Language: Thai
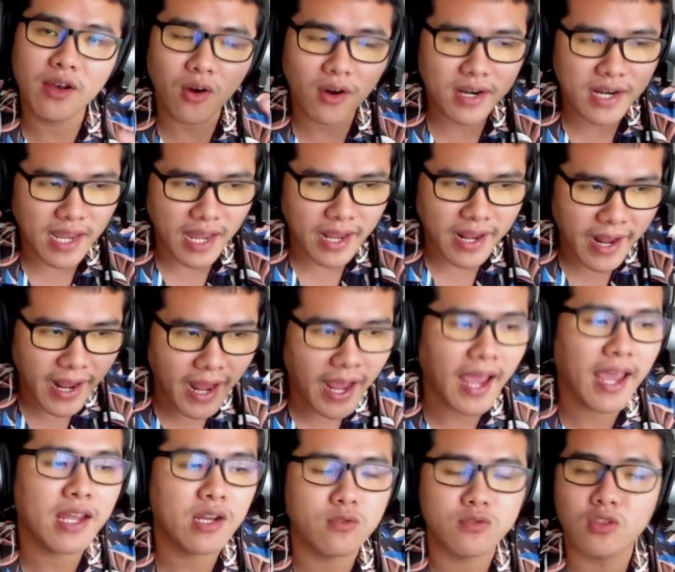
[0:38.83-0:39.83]
ค่อนข้างง่า
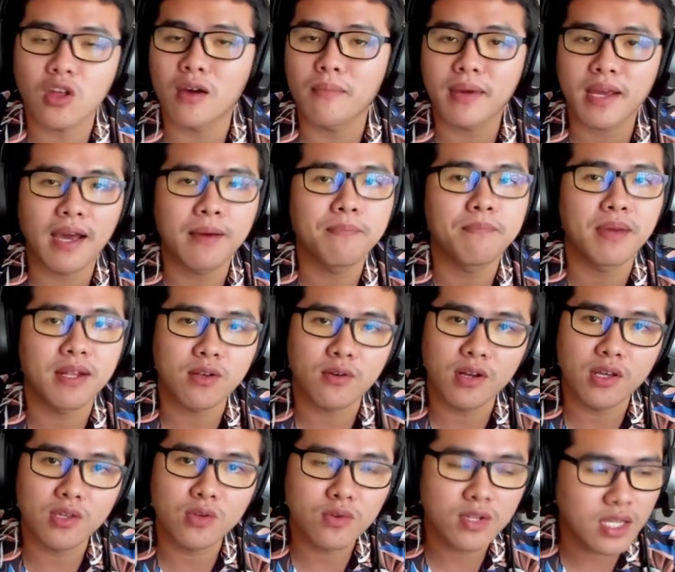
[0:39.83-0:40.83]
ยถูกต้องไหมครับเป็นก
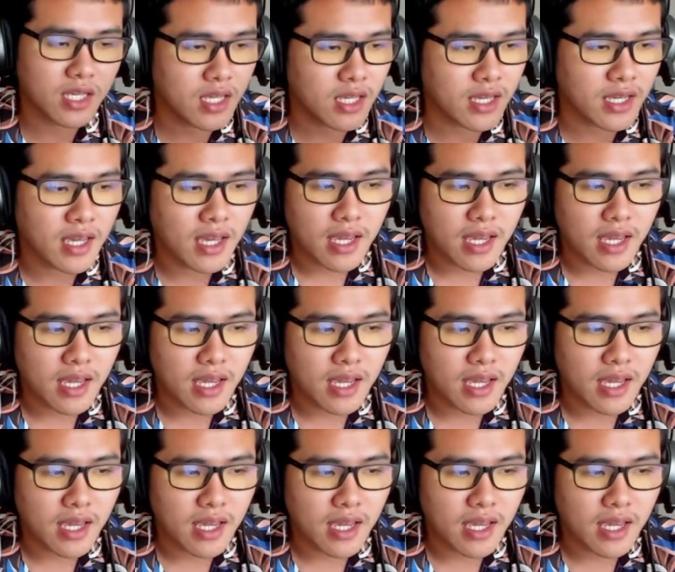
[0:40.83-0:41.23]
ลยุทธ์ที่